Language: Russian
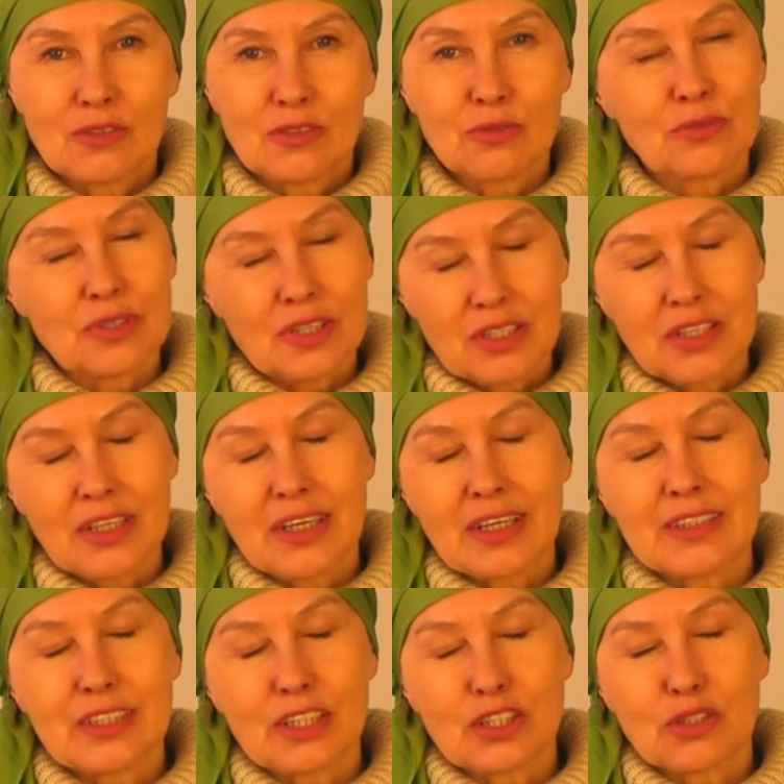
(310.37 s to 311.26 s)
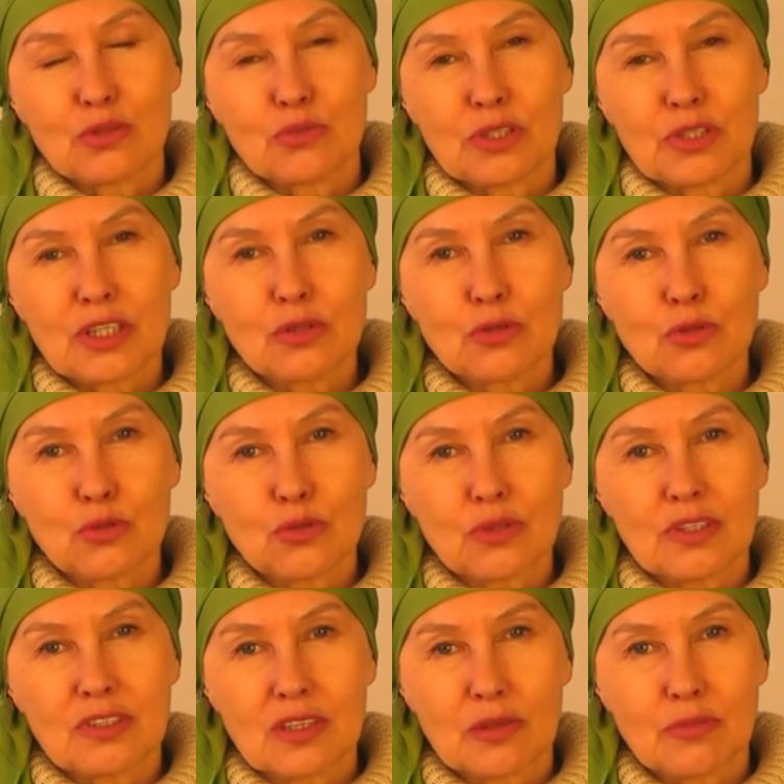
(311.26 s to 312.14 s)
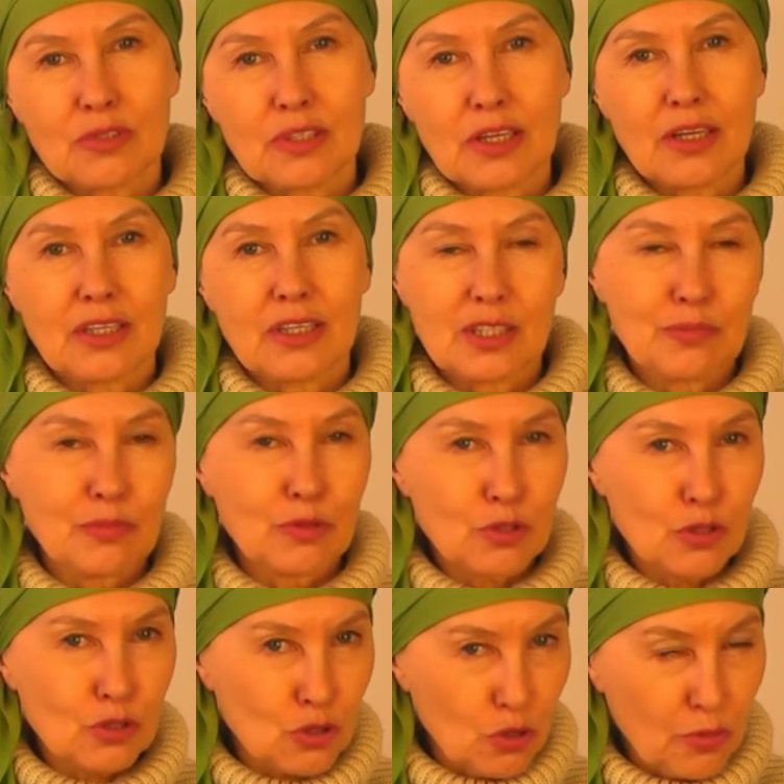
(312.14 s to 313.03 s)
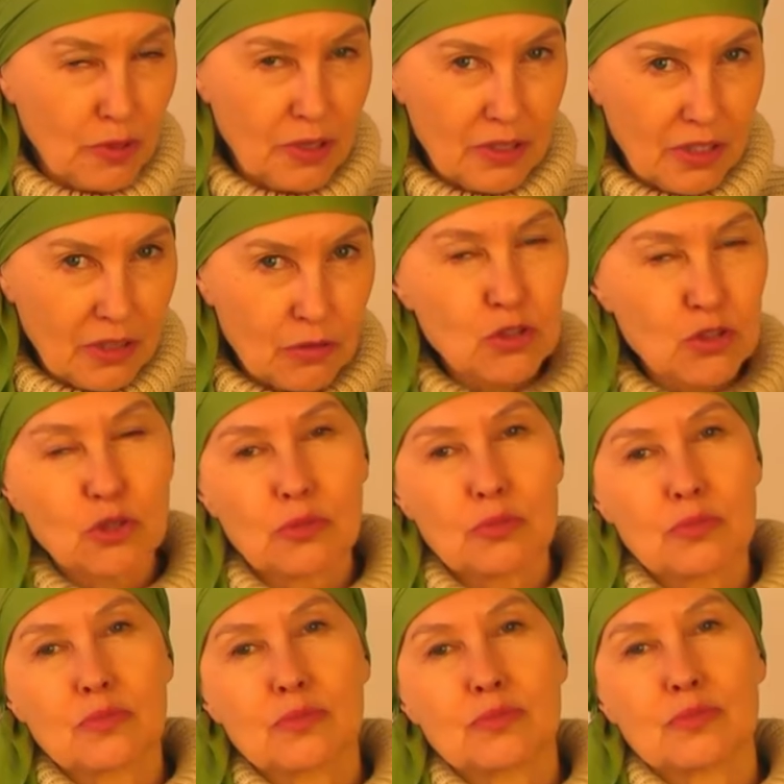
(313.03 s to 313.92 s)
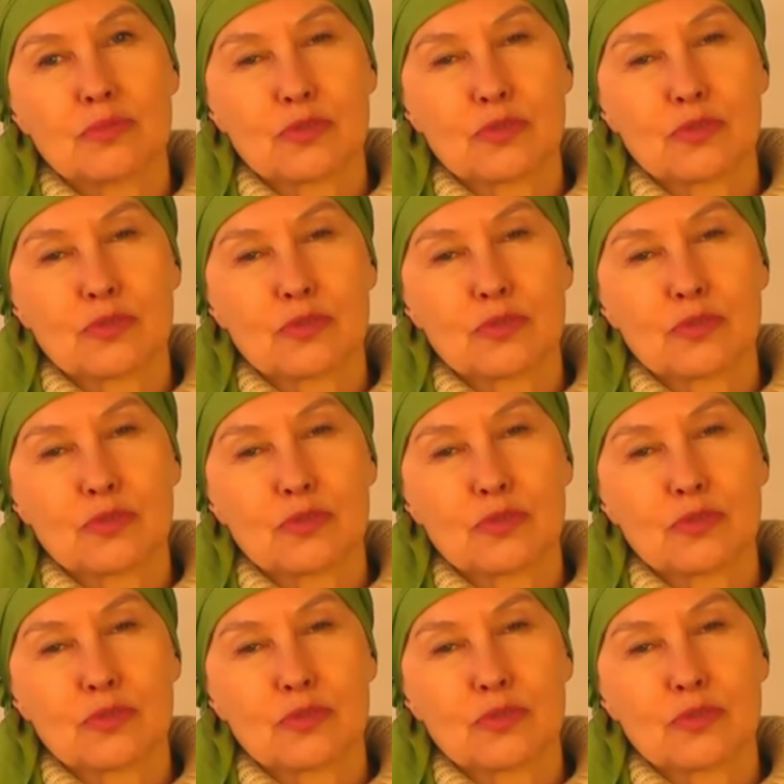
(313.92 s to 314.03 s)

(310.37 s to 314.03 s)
Ну, это я, конечно, утрирую, но на самом деле это просто чтобы для того, чтобы,